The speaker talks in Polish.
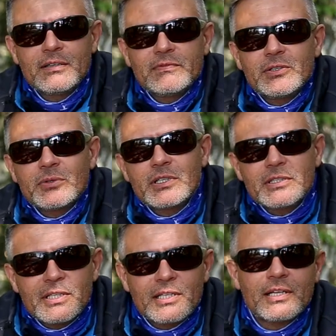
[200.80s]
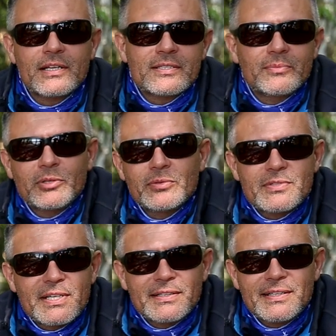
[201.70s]
Według deklaracji
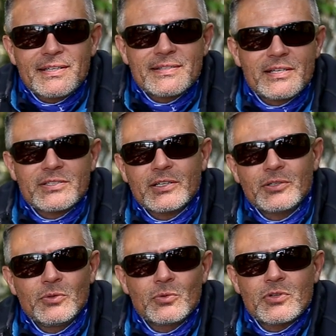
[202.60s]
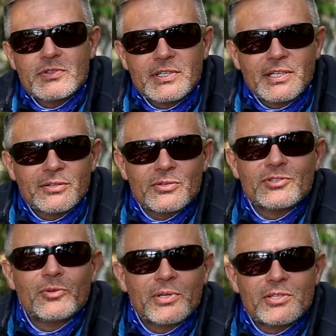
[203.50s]
producenta zasięg urządzenia to
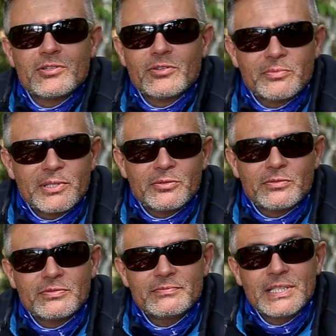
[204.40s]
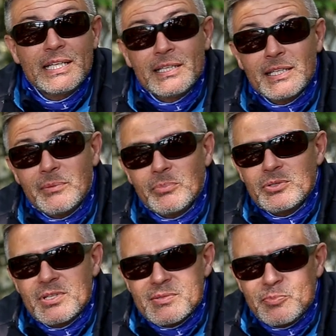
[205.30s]
150 metrów. Nam
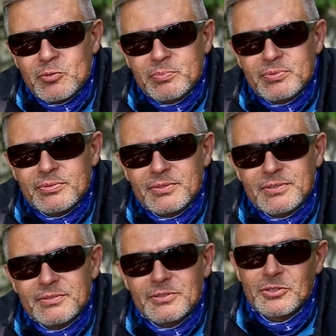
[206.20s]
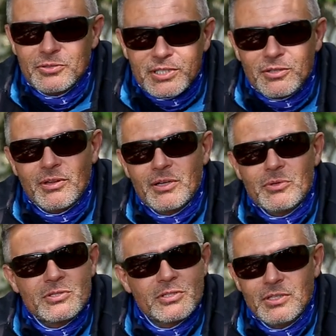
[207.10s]
podczas prób y, do tej
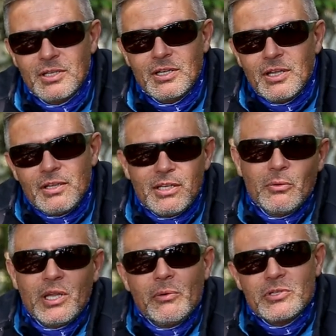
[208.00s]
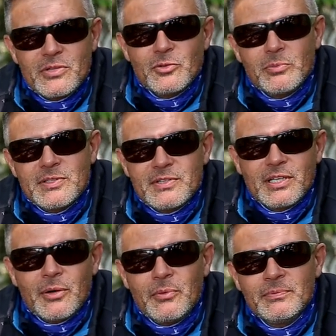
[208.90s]
odległości nie udało się zgubić
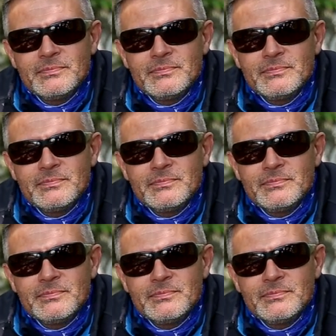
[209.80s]
sygnału.